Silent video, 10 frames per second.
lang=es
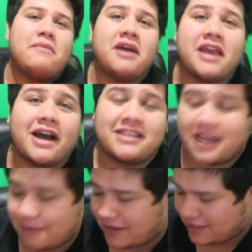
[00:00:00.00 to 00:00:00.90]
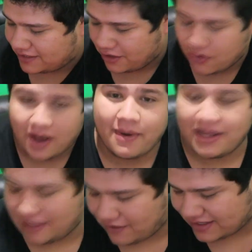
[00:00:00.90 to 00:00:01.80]
me llega a servir si llueve y
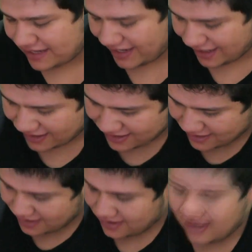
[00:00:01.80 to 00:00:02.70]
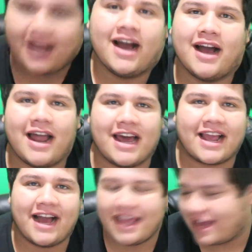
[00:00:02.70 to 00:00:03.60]
tengo que salir a la
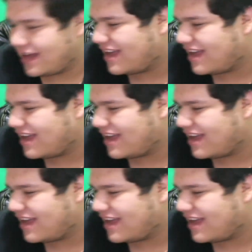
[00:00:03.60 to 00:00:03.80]
calle.